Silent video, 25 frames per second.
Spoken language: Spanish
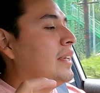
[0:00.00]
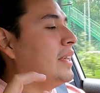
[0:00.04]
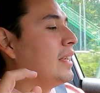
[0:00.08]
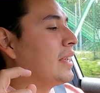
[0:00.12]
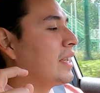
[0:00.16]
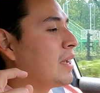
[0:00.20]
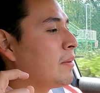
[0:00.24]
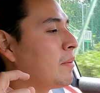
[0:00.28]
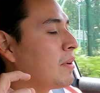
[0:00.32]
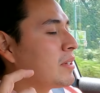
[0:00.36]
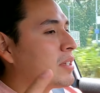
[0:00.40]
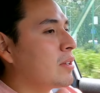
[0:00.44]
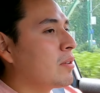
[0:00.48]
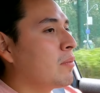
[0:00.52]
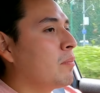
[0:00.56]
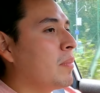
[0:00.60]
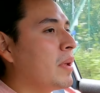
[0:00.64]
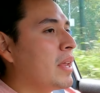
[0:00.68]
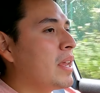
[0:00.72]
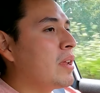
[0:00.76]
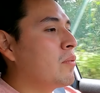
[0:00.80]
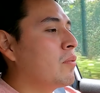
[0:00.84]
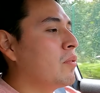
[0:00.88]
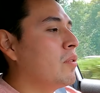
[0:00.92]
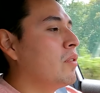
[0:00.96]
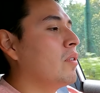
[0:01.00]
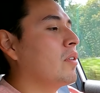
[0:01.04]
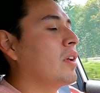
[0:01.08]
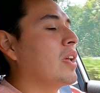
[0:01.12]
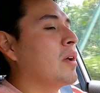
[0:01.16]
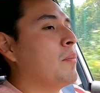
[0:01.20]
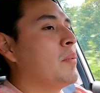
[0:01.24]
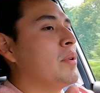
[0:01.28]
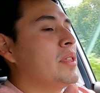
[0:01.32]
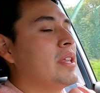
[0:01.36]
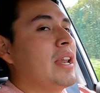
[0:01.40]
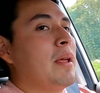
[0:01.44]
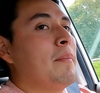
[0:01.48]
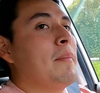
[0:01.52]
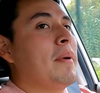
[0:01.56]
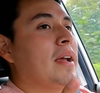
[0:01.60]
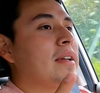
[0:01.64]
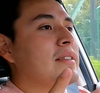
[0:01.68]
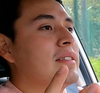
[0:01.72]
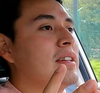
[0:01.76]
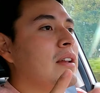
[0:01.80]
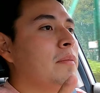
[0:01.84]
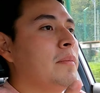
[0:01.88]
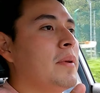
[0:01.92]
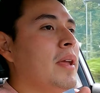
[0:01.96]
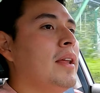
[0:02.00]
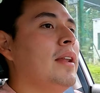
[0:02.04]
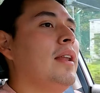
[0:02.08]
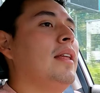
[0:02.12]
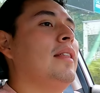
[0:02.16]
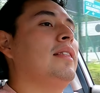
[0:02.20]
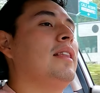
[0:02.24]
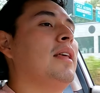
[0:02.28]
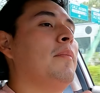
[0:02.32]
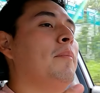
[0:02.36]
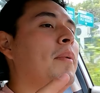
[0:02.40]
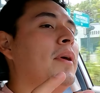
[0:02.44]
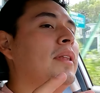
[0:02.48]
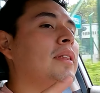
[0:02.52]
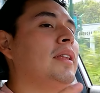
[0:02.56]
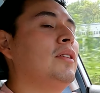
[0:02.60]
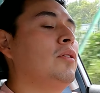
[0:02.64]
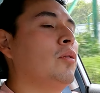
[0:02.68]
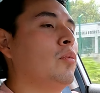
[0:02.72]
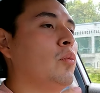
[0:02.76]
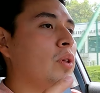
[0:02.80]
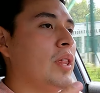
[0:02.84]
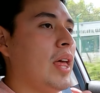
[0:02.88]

y que va a ser un vehículo que podría envejecer bien, depende de tu